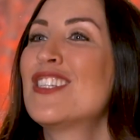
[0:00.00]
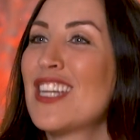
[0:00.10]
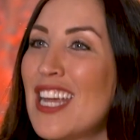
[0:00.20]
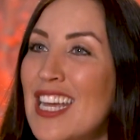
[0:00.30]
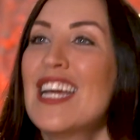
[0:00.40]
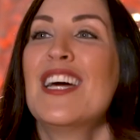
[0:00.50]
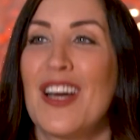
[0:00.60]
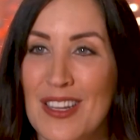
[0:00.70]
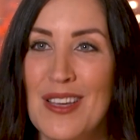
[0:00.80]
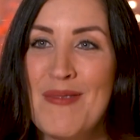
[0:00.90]
j'ai
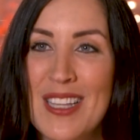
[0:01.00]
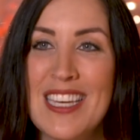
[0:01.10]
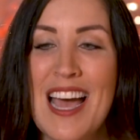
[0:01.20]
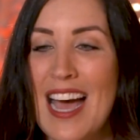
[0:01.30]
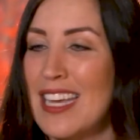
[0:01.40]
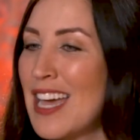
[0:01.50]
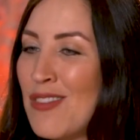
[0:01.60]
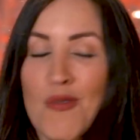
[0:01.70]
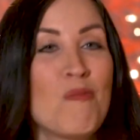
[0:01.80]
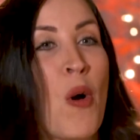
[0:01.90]
redemandé à
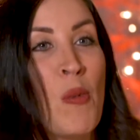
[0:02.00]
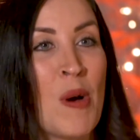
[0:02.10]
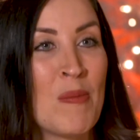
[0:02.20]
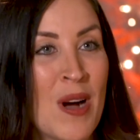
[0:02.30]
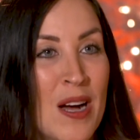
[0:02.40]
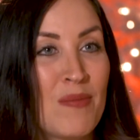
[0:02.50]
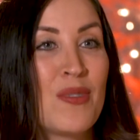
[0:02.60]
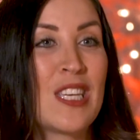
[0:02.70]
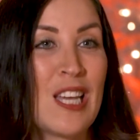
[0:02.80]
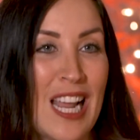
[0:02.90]
Ariane au bon moment,
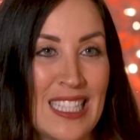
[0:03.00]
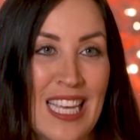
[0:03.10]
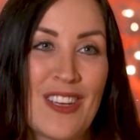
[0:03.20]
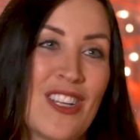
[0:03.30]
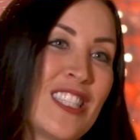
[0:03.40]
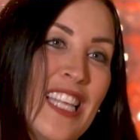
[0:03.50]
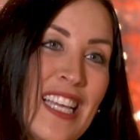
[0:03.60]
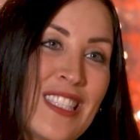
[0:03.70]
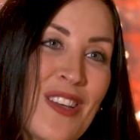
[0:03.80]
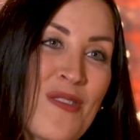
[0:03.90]
puis que la
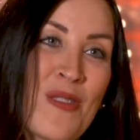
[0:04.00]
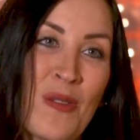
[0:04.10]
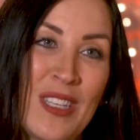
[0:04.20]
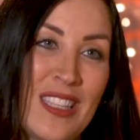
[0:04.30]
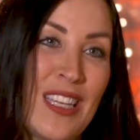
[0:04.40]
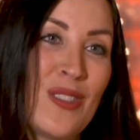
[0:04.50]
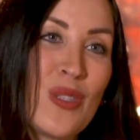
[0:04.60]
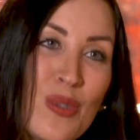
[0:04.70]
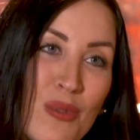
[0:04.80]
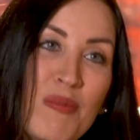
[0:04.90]
synchronisation qu'on était
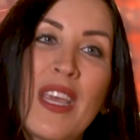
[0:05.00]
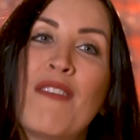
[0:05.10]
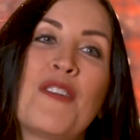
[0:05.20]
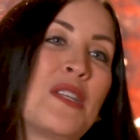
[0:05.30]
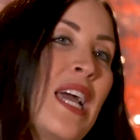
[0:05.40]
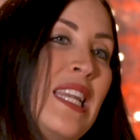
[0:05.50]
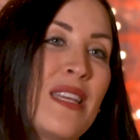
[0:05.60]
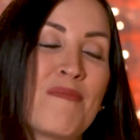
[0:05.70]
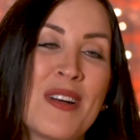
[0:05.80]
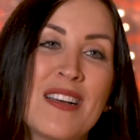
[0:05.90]
dû, puis il y avait un
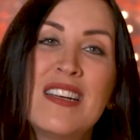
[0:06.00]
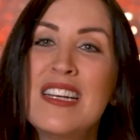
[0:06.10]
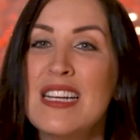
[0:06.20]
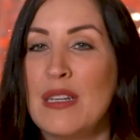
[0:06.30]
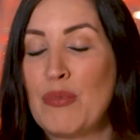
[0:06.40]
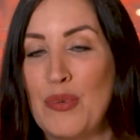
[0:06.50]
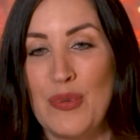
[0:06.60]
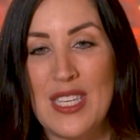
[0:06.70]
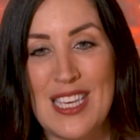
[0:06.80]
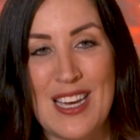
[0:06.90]
alignement. Mm.
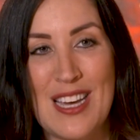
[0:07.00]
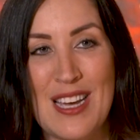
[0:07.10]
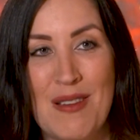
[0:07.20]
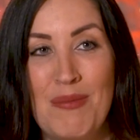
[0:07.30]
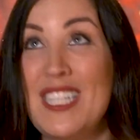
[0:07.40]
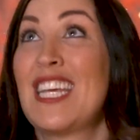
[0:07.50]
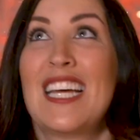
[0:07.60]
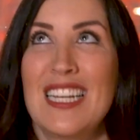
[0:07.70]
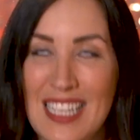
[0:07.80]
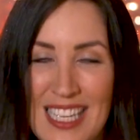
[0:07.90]
Puis euh,
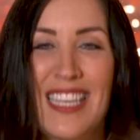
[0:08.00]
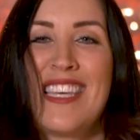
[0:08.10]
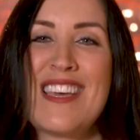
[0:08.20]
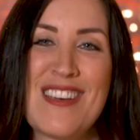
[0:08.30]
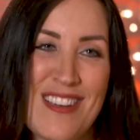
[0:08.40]
Michel, qui euh,